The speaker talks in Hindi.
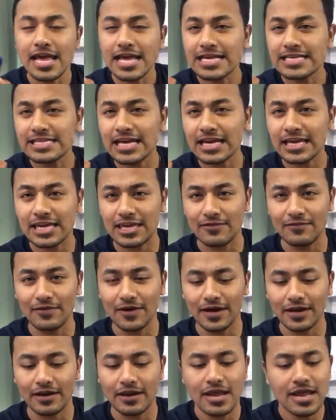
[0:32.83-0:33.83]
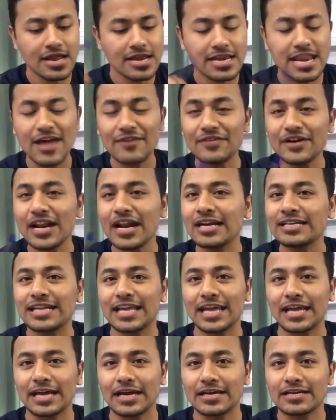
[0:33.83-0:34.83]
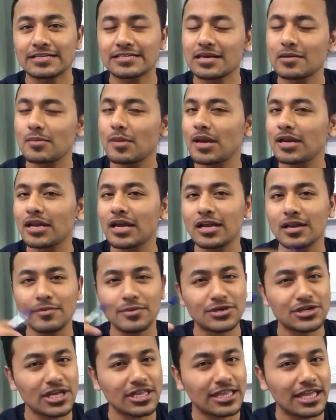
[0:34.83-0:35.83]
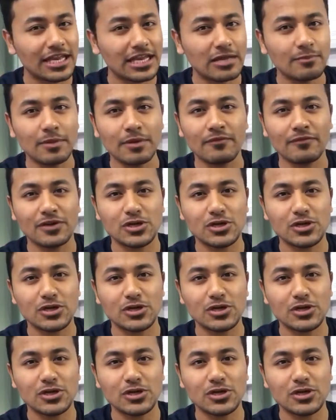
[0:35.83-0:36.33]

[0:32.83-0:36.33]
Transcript: इज अ गिवर नेवर अ टेकर सलमान खान हमेशा देने पे